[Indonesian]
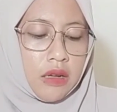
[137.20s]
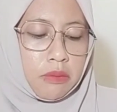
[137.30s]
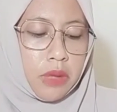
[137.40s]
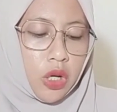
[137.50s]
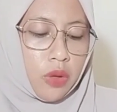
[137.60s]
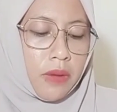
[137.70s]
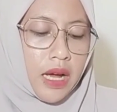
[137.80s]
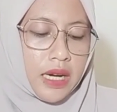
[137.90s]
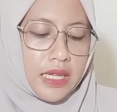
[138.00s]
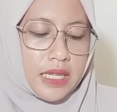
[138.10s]
Belum
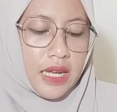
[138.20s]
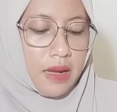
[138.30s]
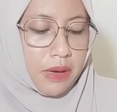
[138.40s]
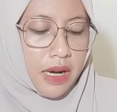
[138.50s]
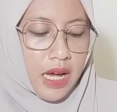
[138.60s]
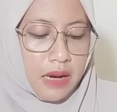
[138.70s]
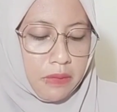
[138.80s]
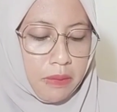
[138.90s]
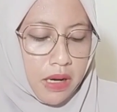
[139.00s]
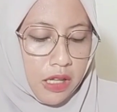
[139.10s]
adik saya menahan
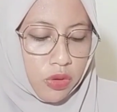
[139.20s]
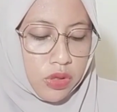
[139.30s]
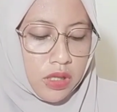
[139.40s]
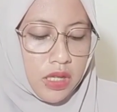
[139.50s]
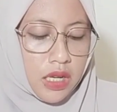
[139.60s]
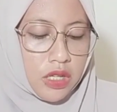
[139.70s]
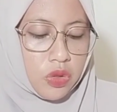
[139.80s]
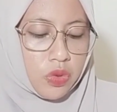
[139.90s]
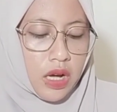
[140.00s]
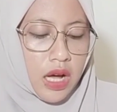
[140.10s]
beban itu sendiri
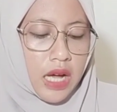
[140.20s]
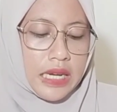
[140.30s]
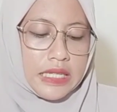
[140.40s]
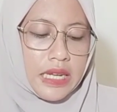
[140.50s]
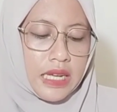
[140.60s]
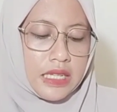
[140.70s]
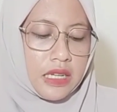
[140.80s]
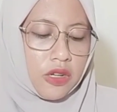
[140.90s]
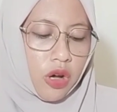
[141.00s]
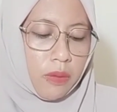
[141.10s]
juga, adik saya
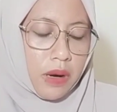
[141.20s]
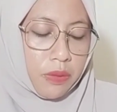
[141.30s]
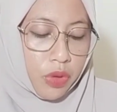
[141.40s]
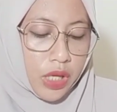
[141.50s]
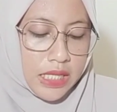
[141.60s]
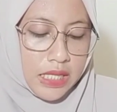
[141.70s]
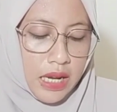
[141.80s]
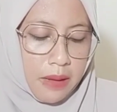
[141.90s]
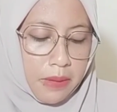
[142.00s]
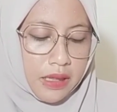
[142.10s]
jadi korban bully
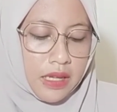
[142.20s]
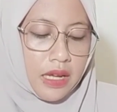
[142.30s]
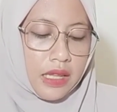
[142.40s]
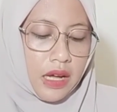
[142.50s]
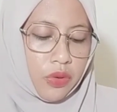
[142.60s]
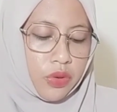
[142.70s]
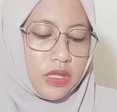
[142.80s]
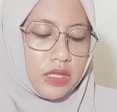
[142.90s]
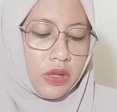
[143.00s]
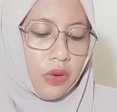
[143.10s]
selama 3 tahun di
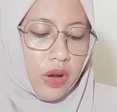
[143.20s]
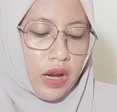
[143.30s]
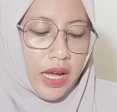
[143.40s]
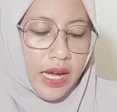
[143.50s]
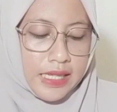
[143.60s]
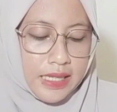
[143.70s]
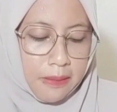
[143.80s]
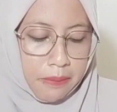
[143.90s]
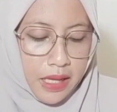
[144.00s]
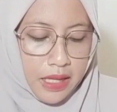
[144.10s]
sekolah
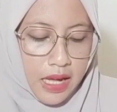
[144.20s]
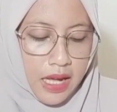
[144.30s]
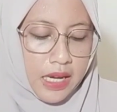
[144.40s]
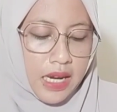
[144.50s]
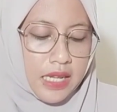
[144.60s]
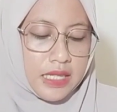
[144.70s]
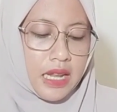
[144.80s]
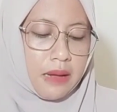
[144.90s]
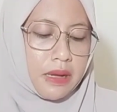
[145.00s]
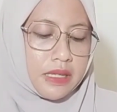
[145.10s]
SMP-nya dan
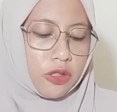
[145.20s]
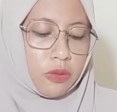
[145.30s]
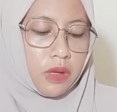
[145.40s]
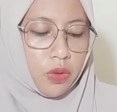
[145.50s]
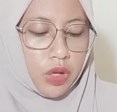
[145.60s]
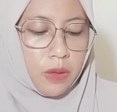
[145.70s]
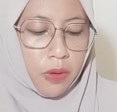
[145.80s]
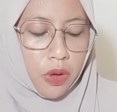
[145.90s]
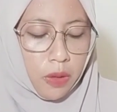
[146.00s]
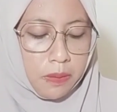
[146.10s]
selama satu minggu di
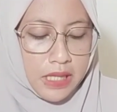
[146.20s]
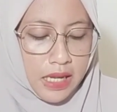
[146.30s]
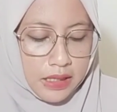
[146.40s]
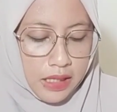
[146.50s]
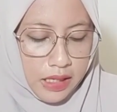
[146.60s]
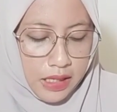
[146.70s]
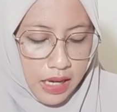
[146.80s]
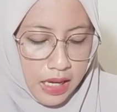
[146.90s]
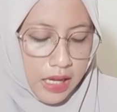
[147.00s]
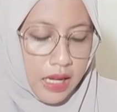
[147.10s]
pondok
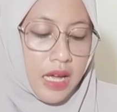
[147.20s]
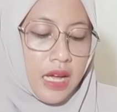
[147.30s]
pesantrennya.